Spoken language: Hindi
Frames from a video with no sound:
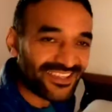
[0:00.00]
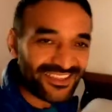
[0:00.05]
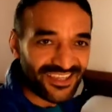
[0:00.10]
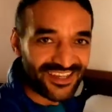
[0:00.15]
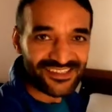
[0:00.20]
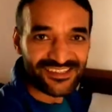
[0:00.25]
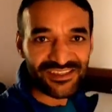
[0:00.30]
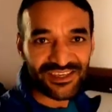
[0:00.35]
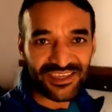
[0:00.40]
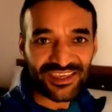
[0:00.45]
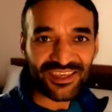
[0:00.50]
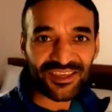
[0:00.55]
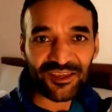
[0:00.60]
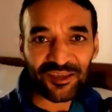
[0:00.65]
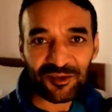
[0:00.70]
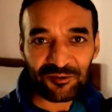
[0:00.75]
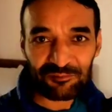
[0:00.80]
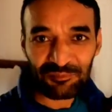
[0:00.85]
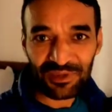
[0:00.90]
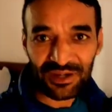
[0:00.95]
ये था जी
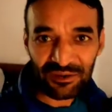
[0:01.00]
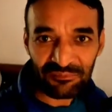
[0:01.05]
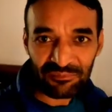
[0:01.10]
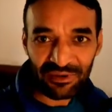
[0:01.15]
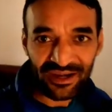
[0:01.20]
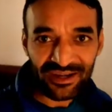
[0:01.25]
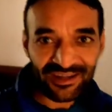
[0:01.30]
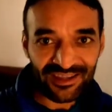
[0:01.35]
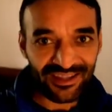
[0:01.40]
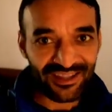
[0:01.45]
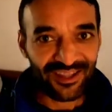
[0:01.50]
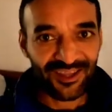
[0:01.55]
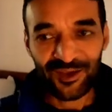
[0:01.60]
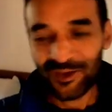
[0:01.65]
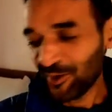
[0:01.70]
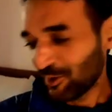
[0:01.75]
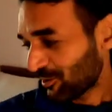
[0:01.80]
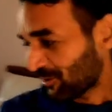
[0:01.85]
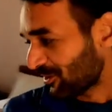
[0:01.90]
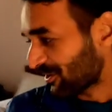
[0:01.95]
मेरा बेड
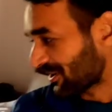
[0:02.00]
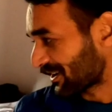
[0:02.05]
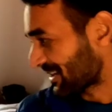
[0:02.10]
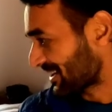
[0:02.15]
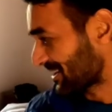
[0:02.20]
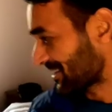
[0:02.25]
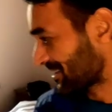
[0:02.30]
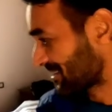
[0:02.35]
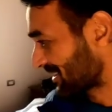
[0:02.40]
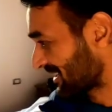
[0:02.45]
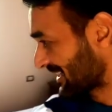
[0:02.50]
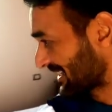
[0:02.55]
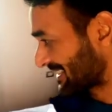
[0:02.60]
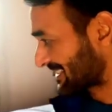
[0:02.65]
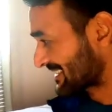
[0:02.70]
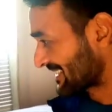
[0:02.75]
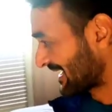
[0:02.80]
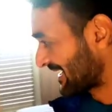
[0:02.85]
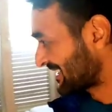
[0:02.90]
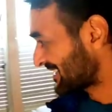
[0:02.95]
और
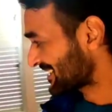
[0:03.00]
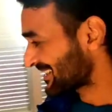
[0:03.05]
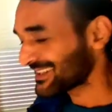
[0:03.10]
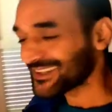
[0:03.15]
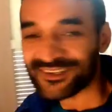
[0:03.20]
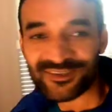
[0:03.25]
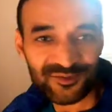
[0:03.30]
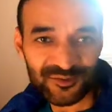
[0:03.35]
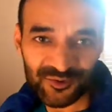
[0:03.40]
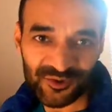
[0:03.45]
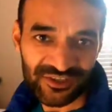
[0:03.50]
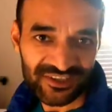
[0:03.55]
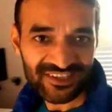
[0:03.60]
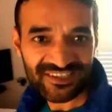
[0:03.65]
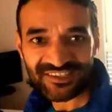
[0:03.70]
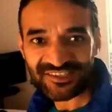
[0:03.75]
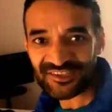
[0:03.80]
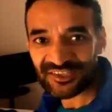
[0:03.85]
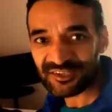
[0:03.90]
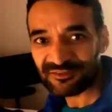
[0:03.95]
इस साइड सोए
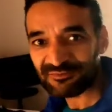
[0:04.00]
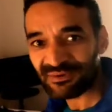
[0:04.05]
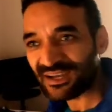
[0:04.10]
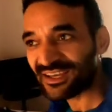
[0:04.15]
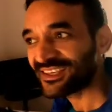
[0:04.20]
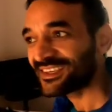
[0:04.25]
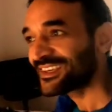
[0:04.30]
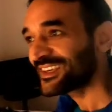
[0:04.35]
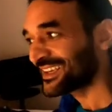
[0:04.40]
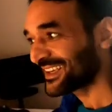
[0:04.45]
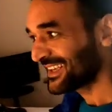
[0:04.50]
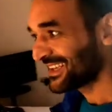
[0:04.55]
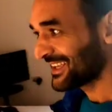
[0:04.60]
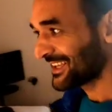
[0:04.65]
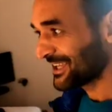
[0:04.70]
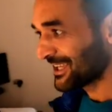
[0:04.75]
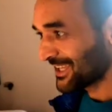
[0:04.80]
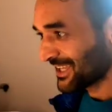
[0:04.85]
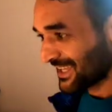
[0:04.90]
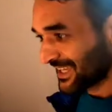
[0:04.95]
थे जीत भाई
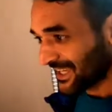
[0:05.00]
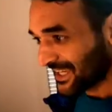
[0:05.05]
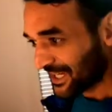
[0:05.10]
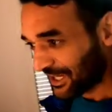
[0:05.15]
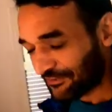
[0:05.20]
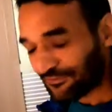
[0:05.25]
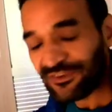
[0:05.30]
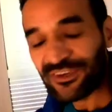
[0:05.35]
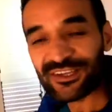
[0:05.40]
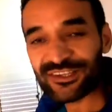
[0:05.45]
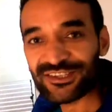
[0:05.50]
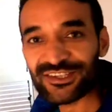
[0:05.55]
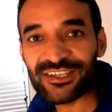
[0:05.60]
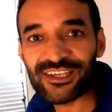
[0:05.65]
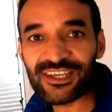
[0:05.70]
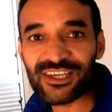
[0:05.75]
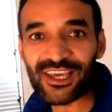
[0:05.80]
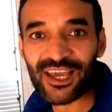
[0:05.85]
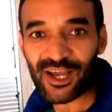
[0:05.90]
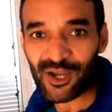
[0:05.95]
काफ़ी अच्छी